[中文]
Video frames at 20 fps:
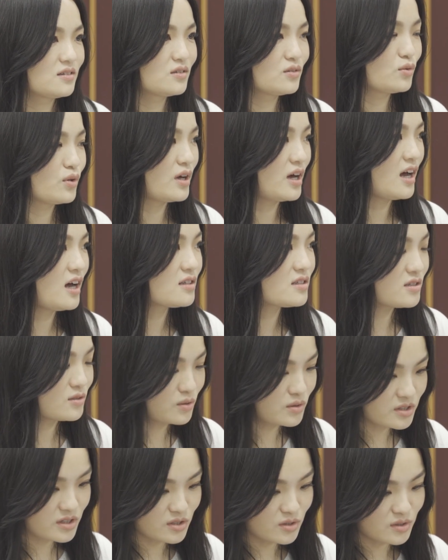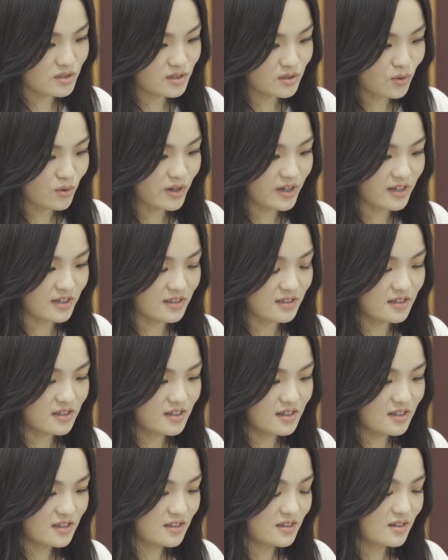对啊，他吃东西就是会
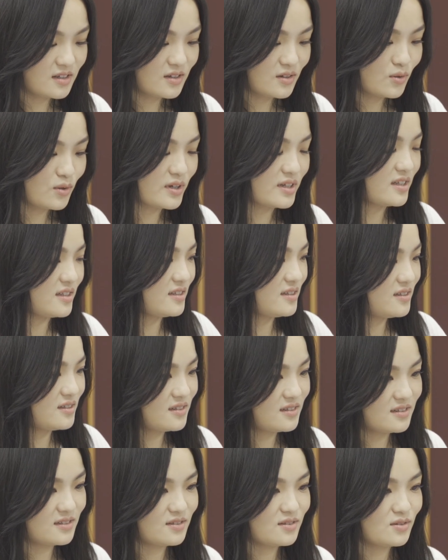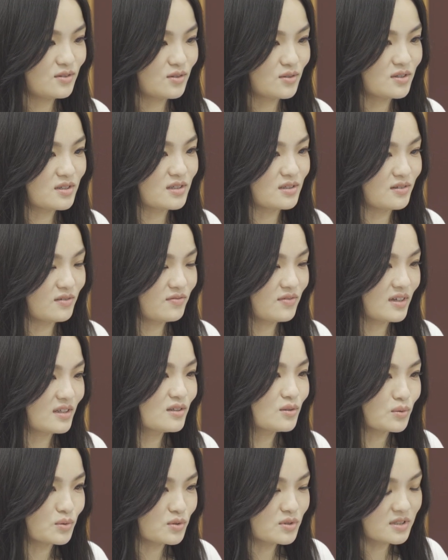会就是反
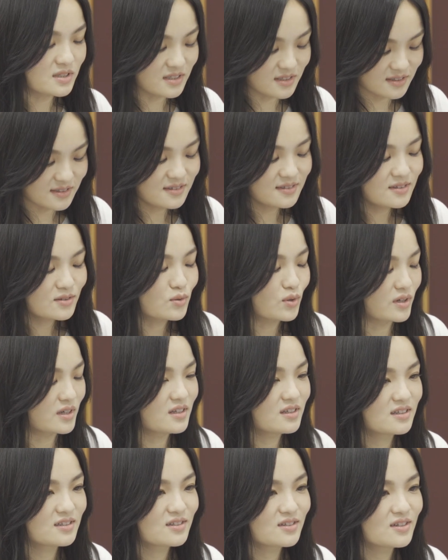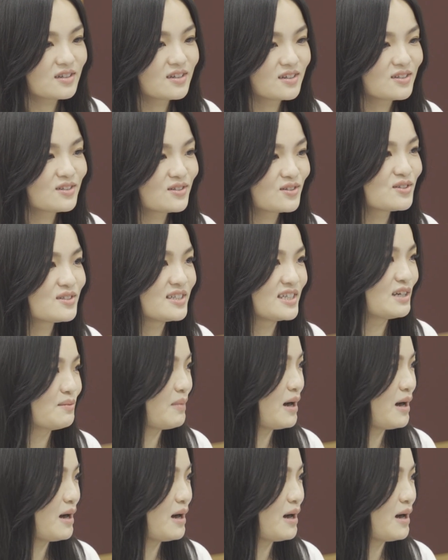正我就是对，就是一个